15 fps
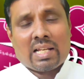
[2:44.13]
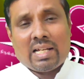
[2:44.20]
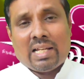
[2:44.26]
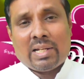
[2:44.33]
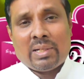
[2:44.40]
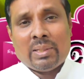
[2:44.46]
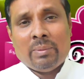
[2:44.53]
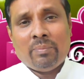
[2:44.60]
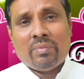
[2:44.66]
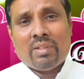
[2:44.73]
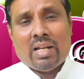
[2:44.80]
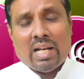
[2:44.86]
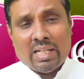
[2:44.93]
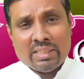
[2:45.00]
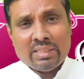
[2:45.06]
காரணம்
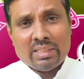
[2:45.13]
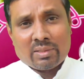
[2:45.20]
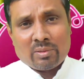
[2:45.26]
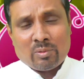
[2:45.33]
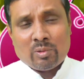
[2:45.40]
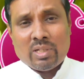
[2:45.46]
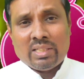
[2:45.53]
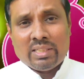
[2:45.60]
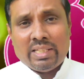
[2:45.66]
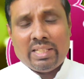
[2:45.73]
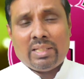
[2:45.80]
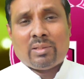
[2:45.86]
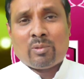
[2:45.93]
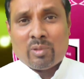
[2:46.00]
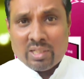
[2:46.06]
அந்த குழந்தை
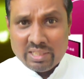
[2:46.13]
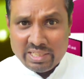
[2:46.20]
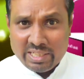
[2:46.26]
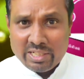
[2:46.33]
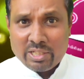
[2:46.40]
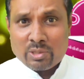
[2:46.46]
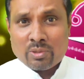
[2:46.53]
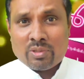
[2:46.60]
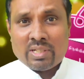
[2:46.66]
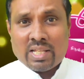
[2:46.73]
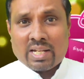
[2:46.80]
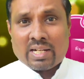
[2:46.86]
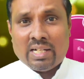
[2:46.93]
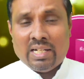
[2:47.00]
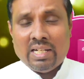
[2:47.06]
குழந்தை என்று
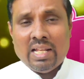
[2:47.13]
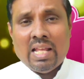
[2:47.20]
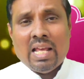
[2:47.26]
சொன்னார்கள்